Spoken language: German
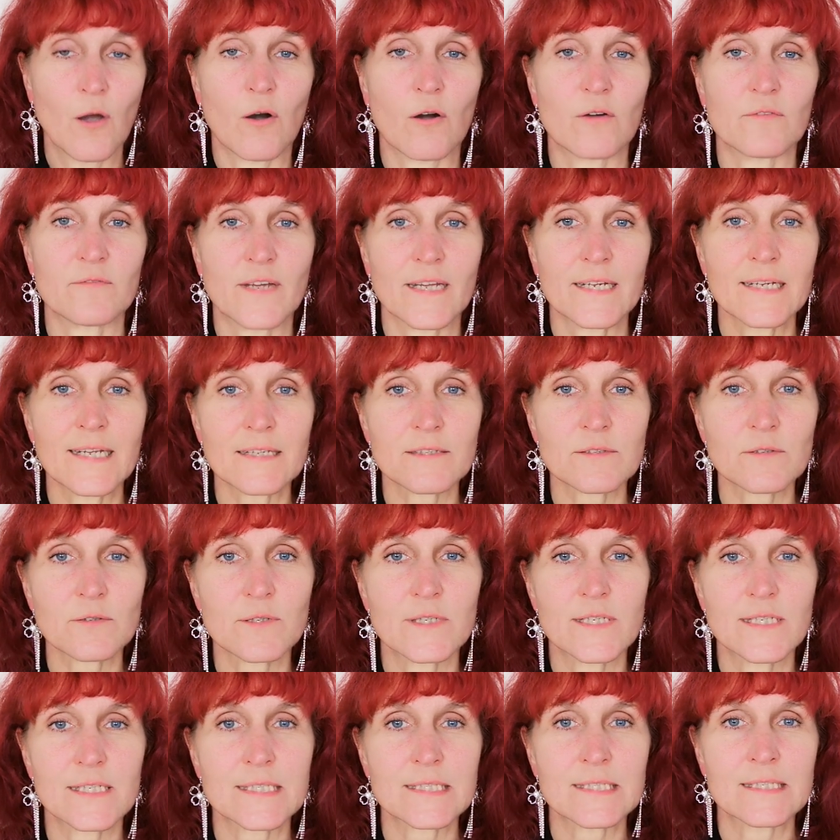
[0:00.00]
Und wenn das so
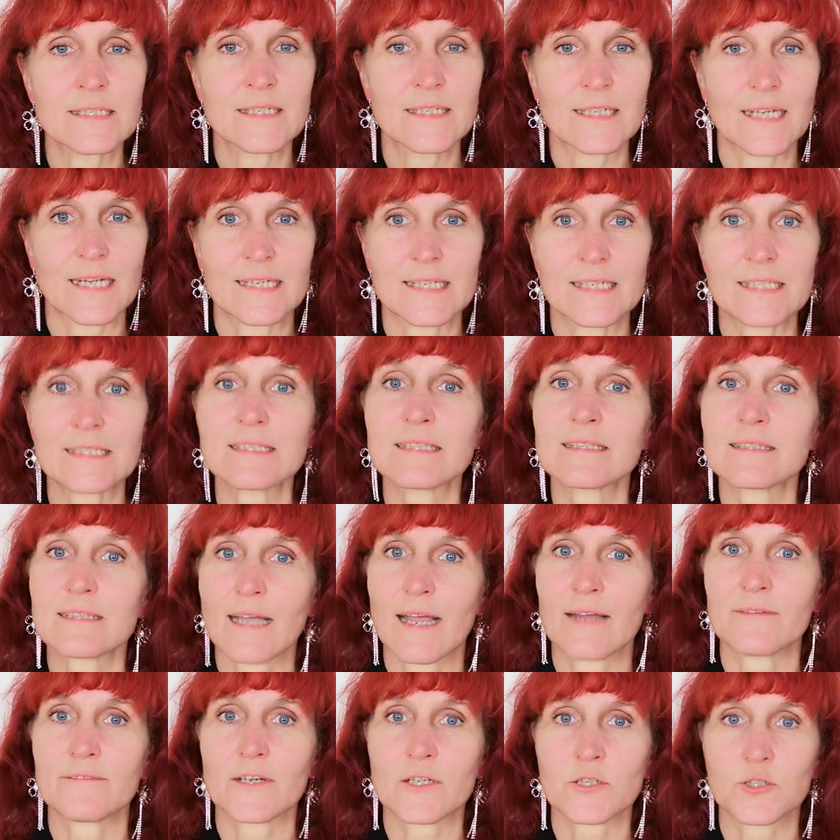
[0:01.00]
ist, dann ist es
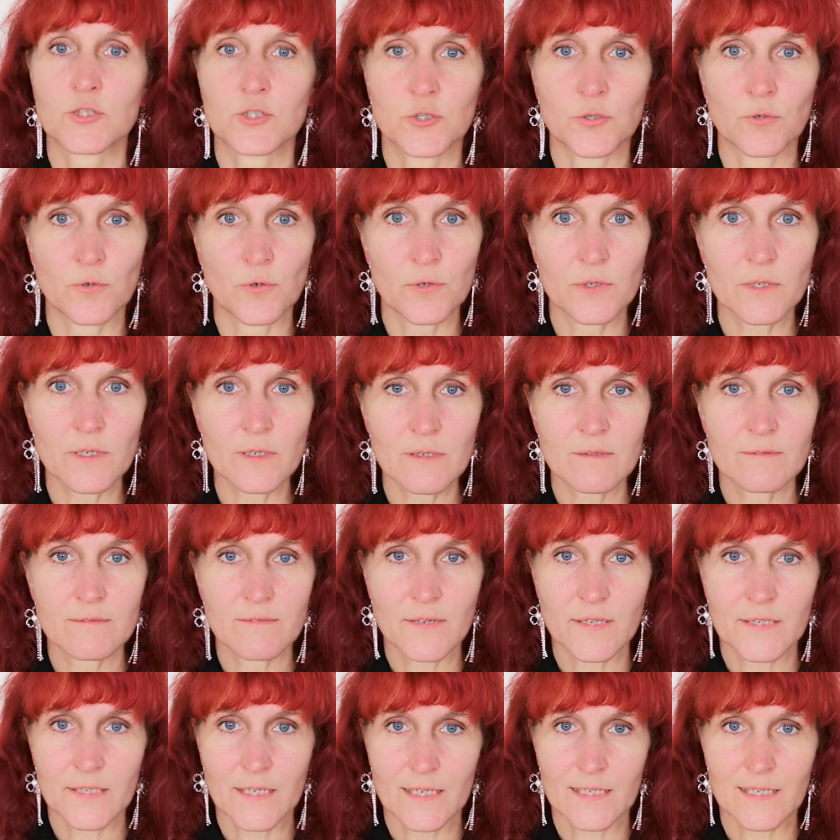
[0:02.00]
einfach schön,
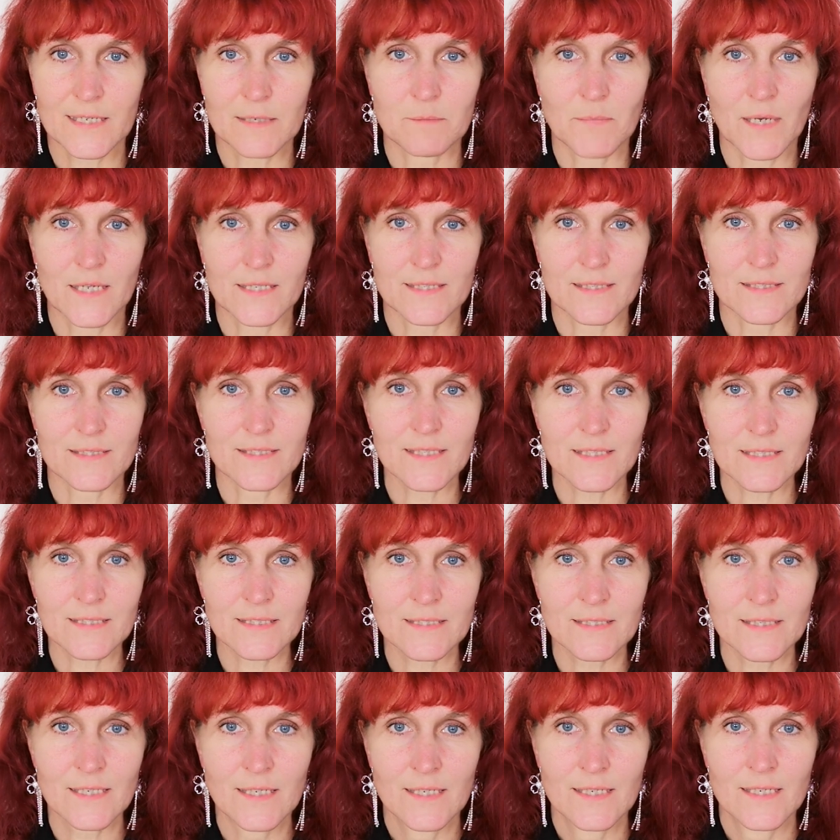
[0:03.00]
wenn da jemand
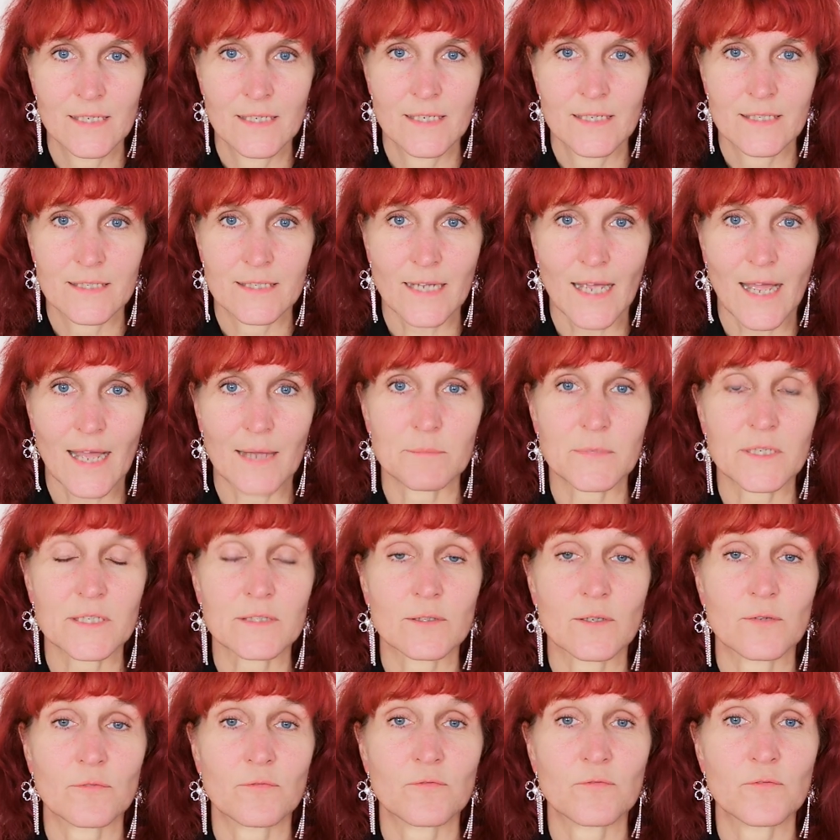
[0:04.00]
ist, der einem
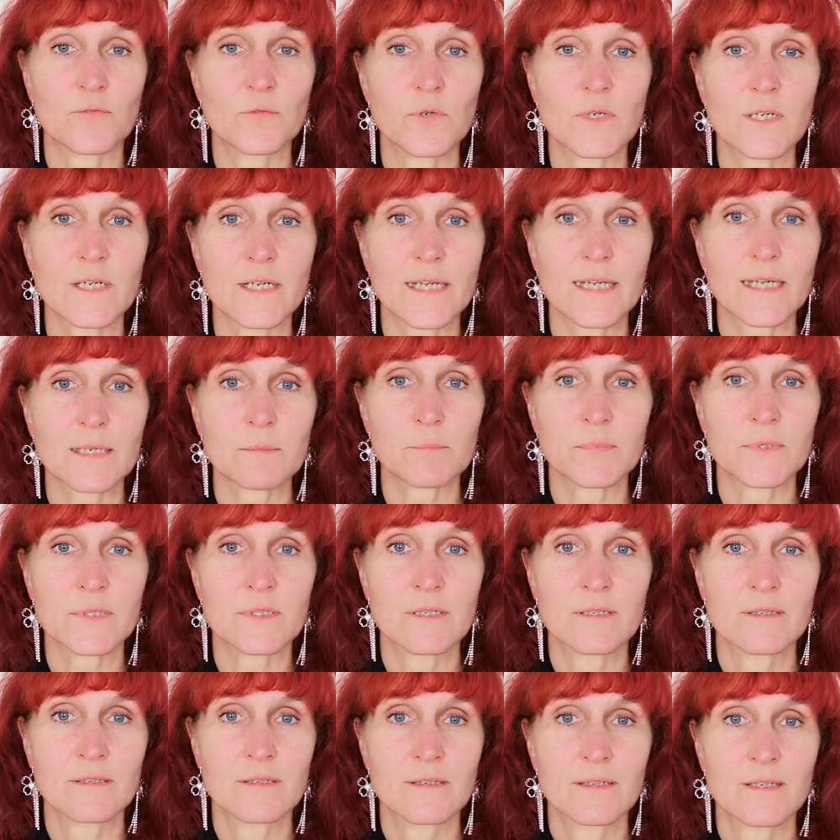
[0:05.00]
das Gefühl
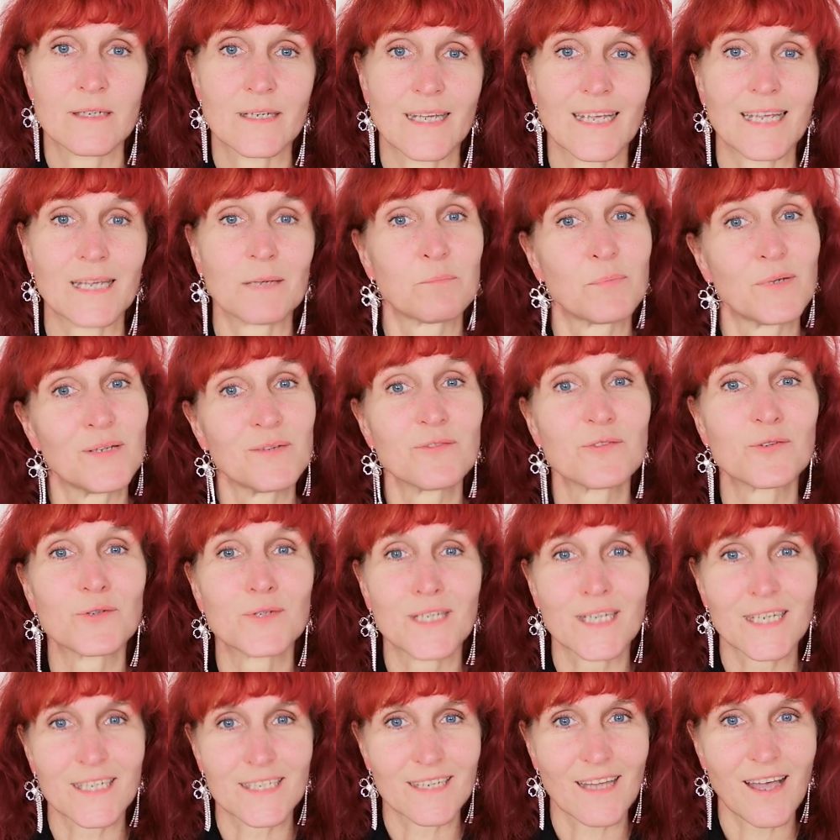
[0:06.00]
gibt, ich bin für
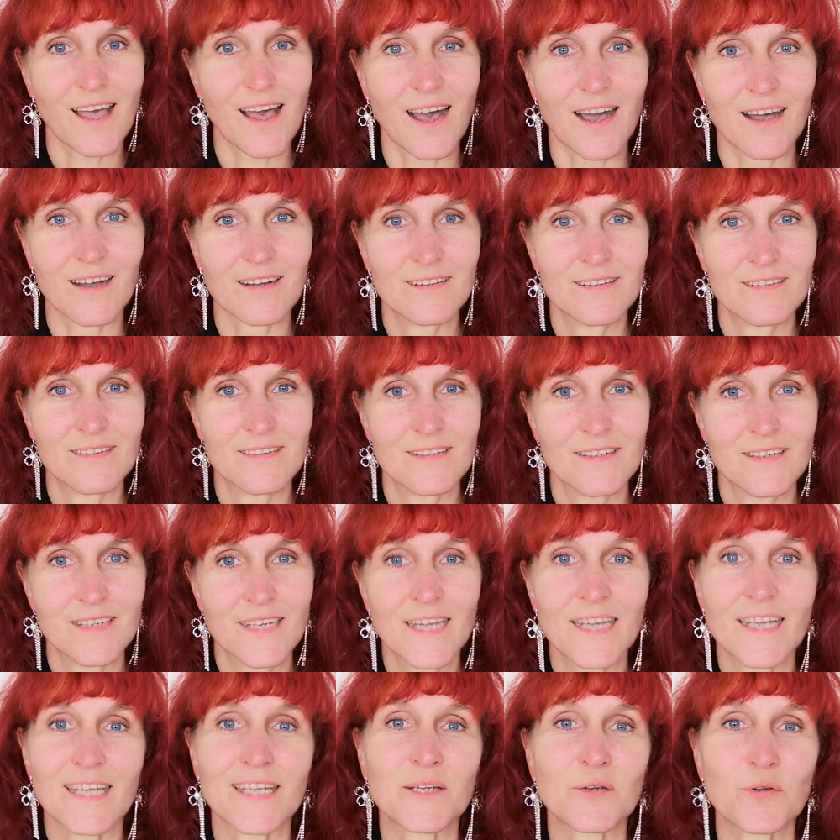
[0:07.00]
dich da.
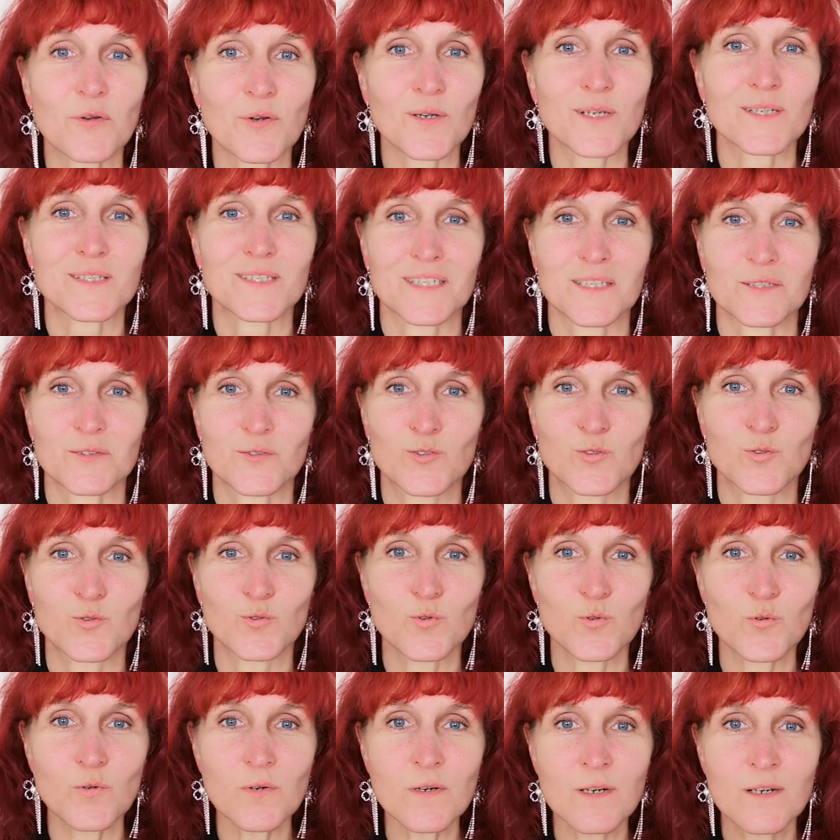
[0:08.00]
Ich höre dir
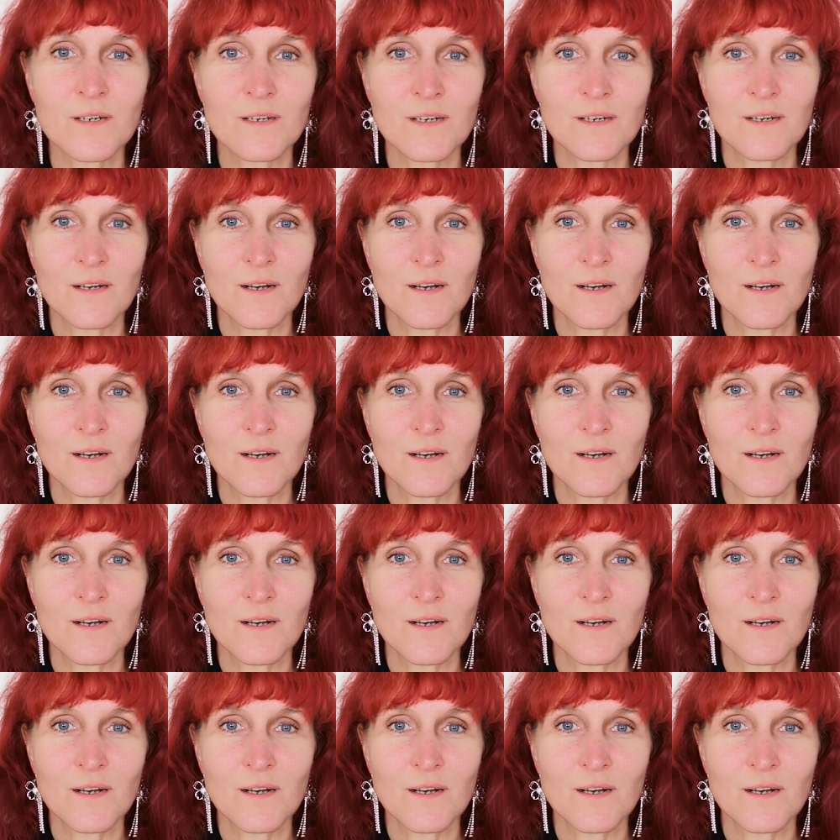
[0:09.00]
zu